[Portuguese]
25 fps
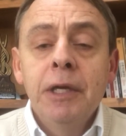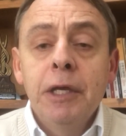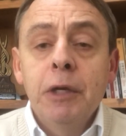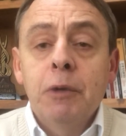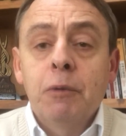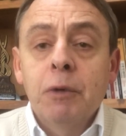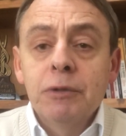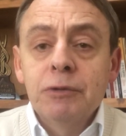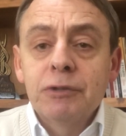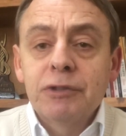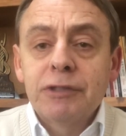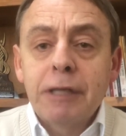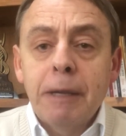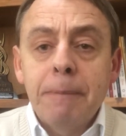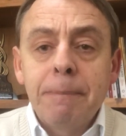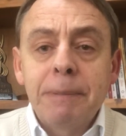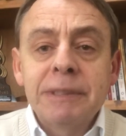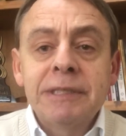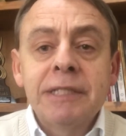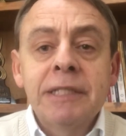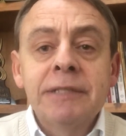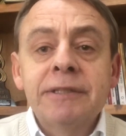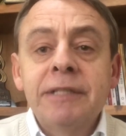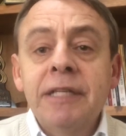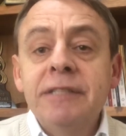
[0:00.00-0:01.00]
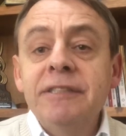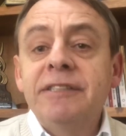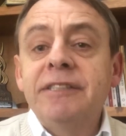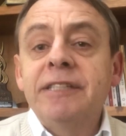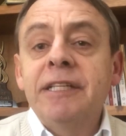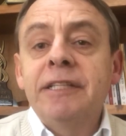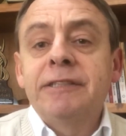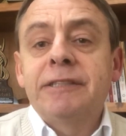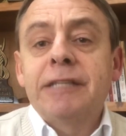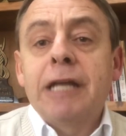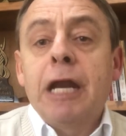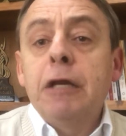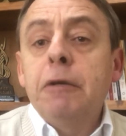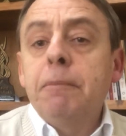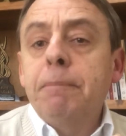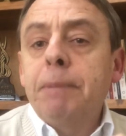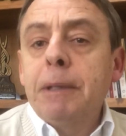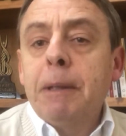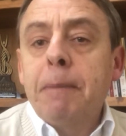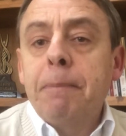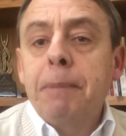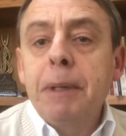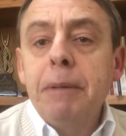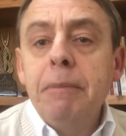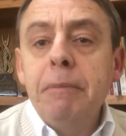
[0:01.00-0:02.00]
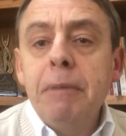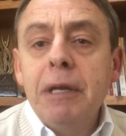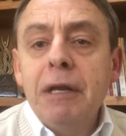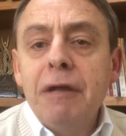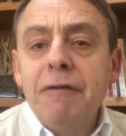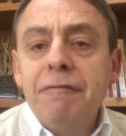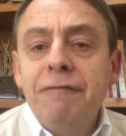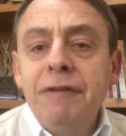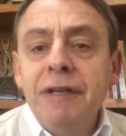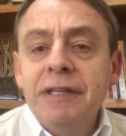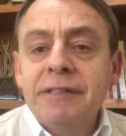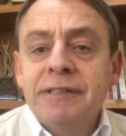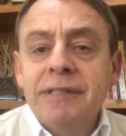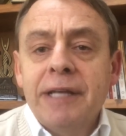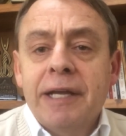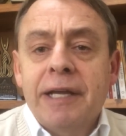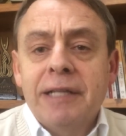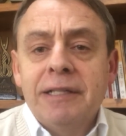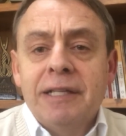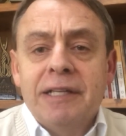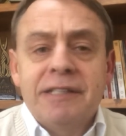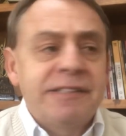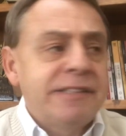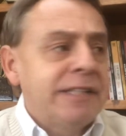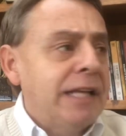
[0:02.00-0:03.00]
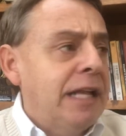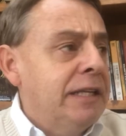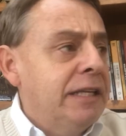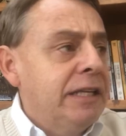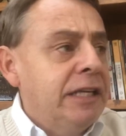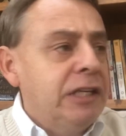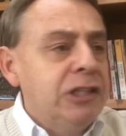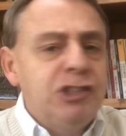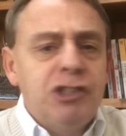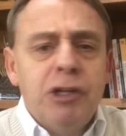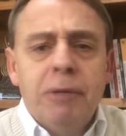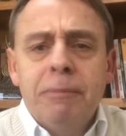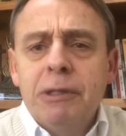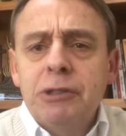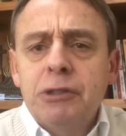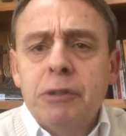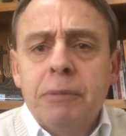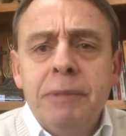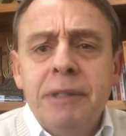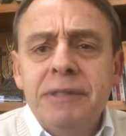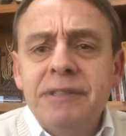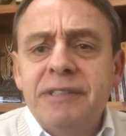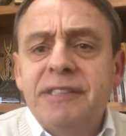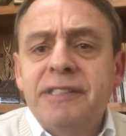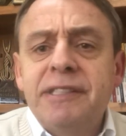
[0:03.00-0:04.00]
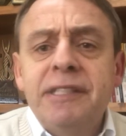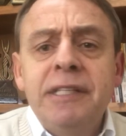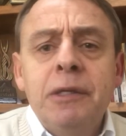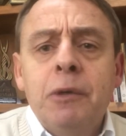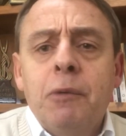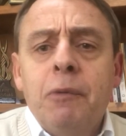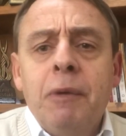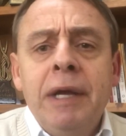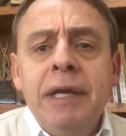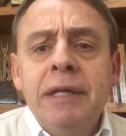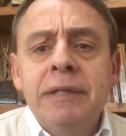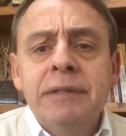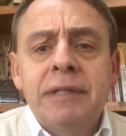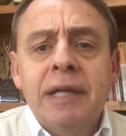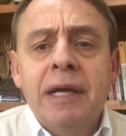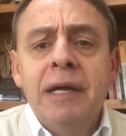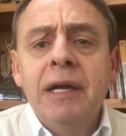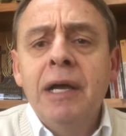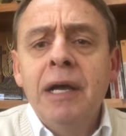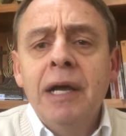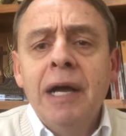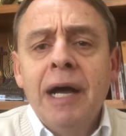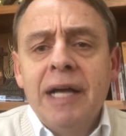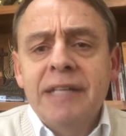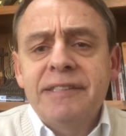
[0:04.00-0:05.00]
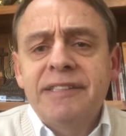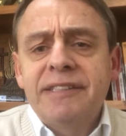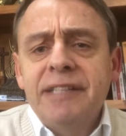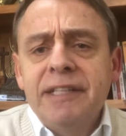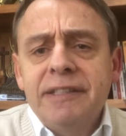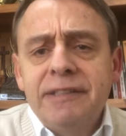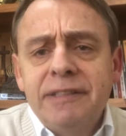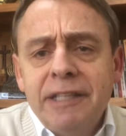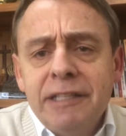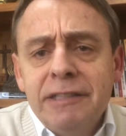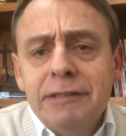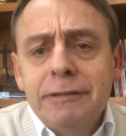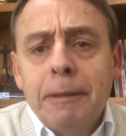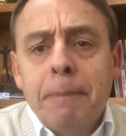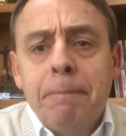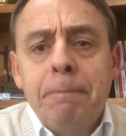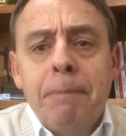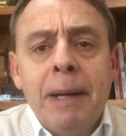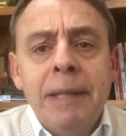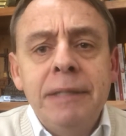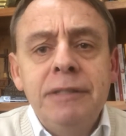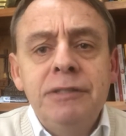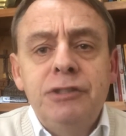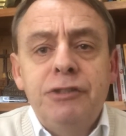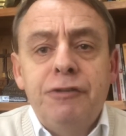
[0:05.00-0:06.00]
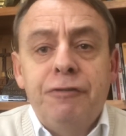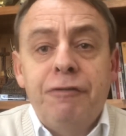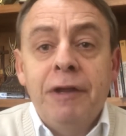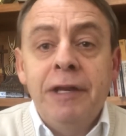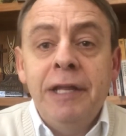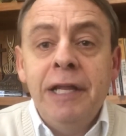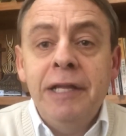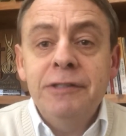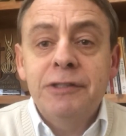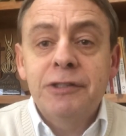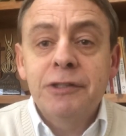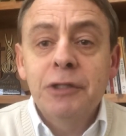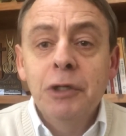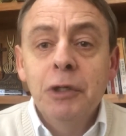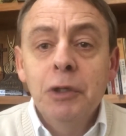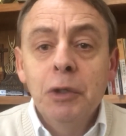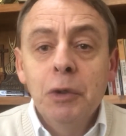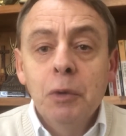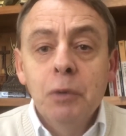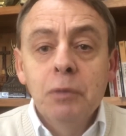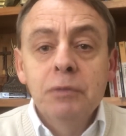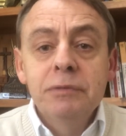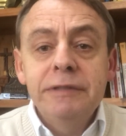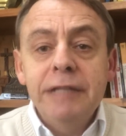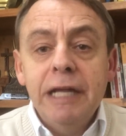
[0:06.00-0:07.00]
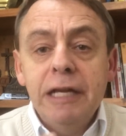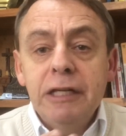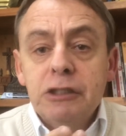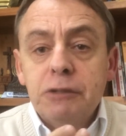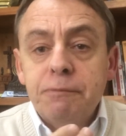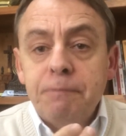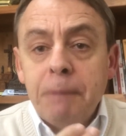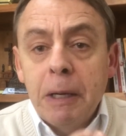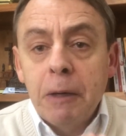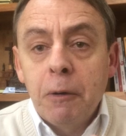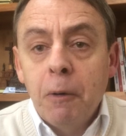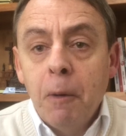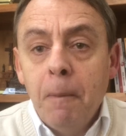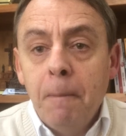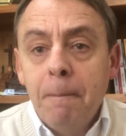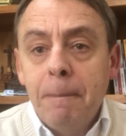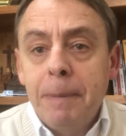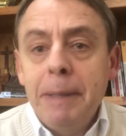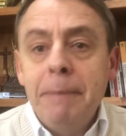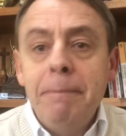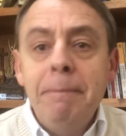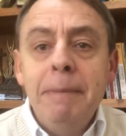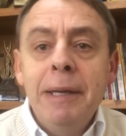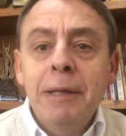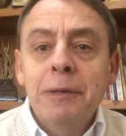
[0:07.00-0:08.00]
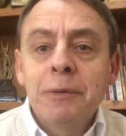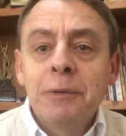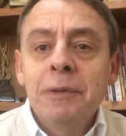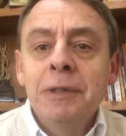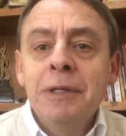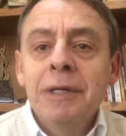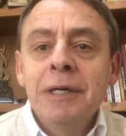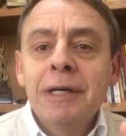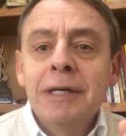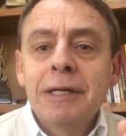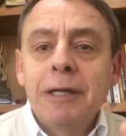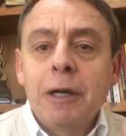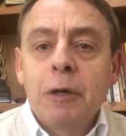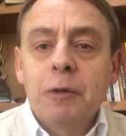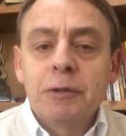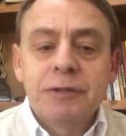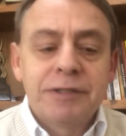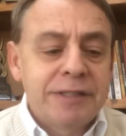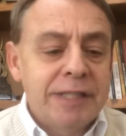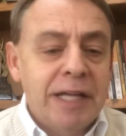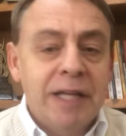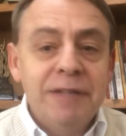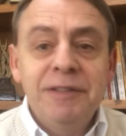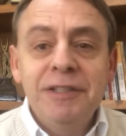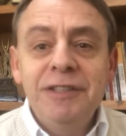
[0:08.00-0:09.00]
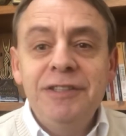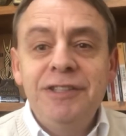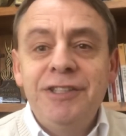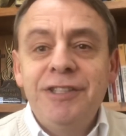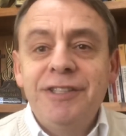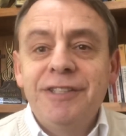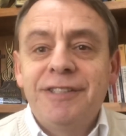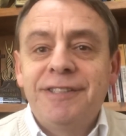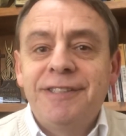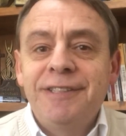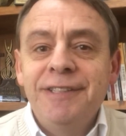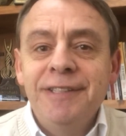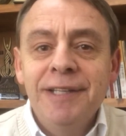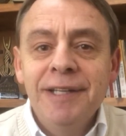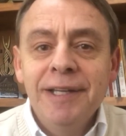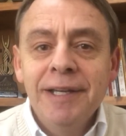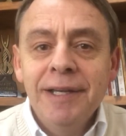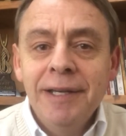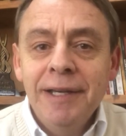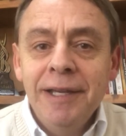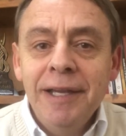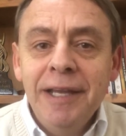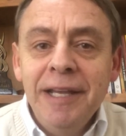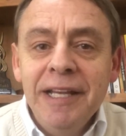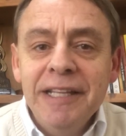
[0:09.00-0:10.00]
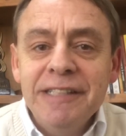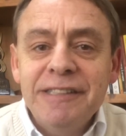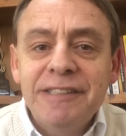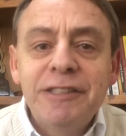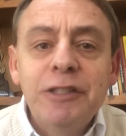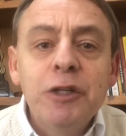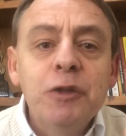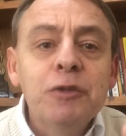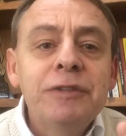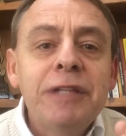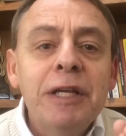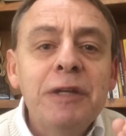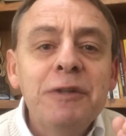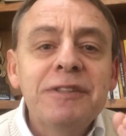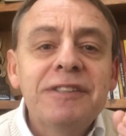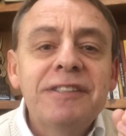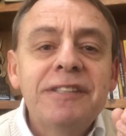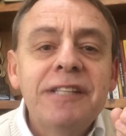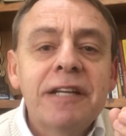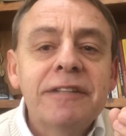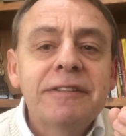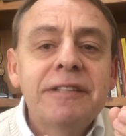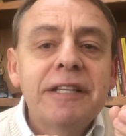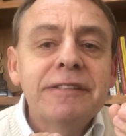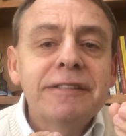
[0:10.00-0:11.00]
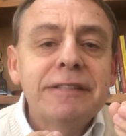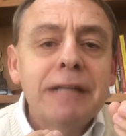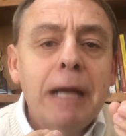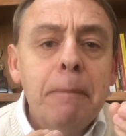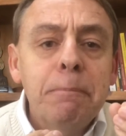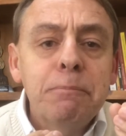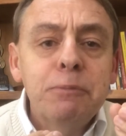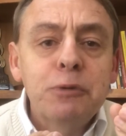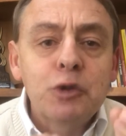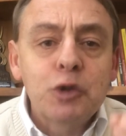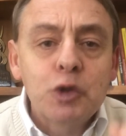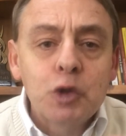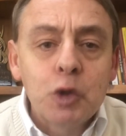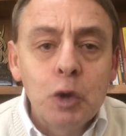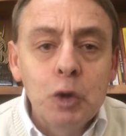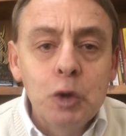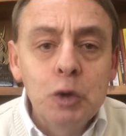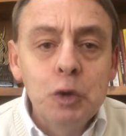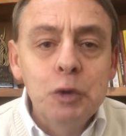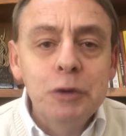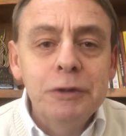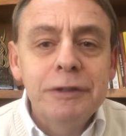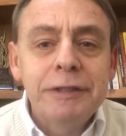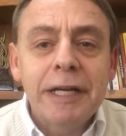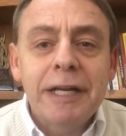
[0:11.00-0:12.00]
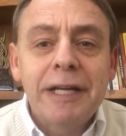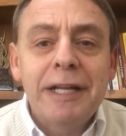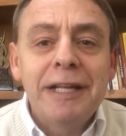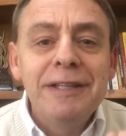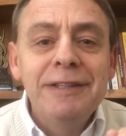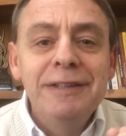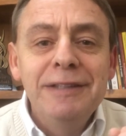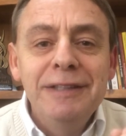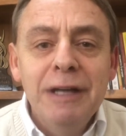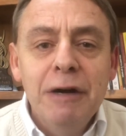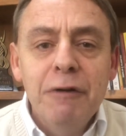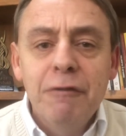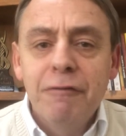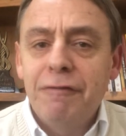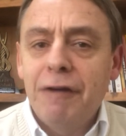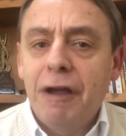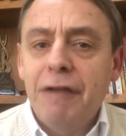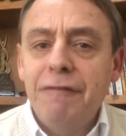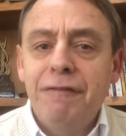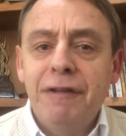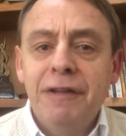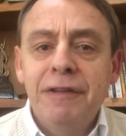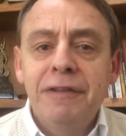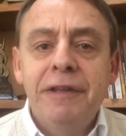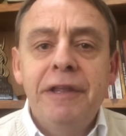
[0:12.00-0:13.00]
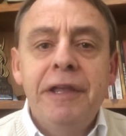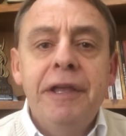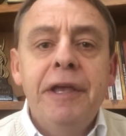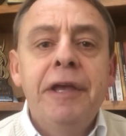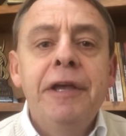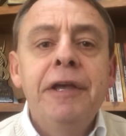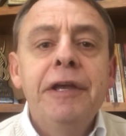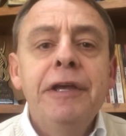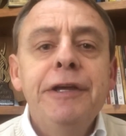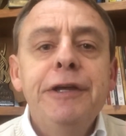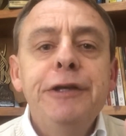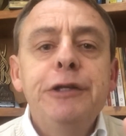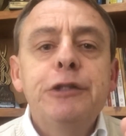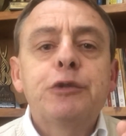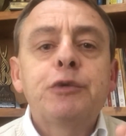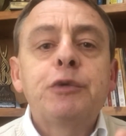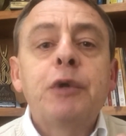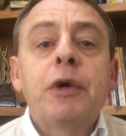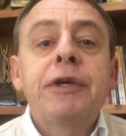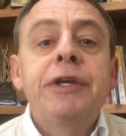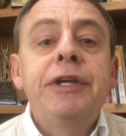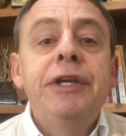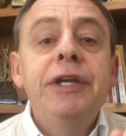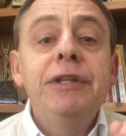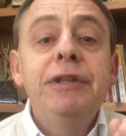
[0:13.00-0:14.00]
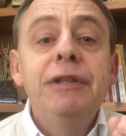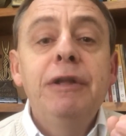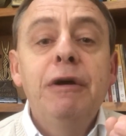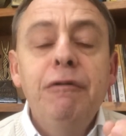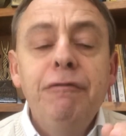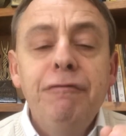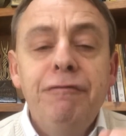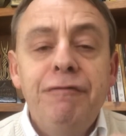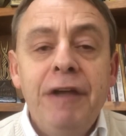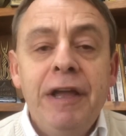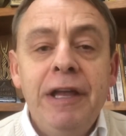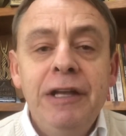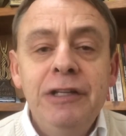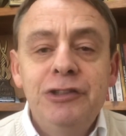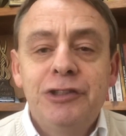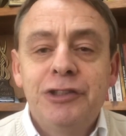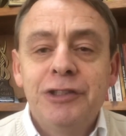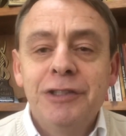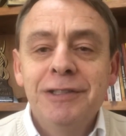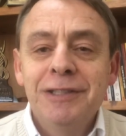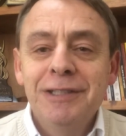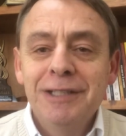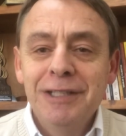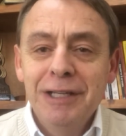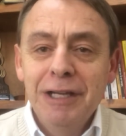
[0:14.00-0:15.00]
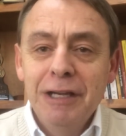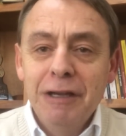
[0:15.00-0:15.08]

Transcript: E quando os representantes entraram pela primeira vez naquela sala em que tinha mais ou menos 50 a 70 pares diferentes, um deles pegou um primeiro calçado e disse: Esse eu tenho certeza absoluta que não vai vender, isso aqui não vende.